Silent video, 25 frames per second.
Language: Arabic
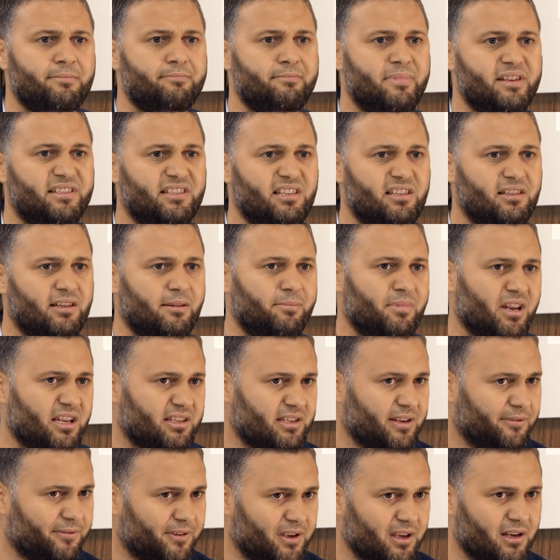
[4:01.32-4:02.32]
مزيدا من
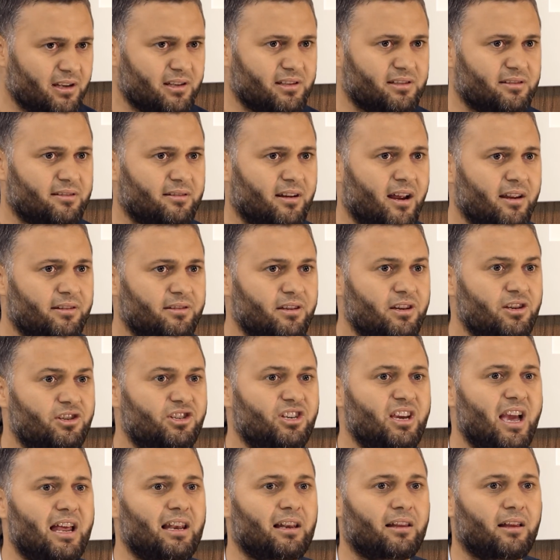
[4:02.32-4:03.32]
التفكير
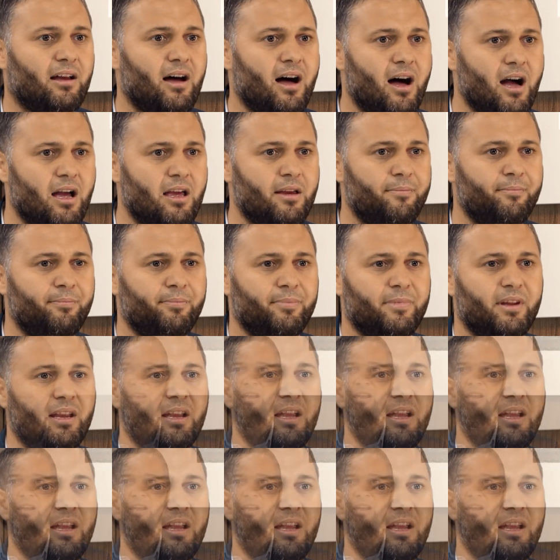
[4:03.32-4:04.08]
الاستراتيجي القائم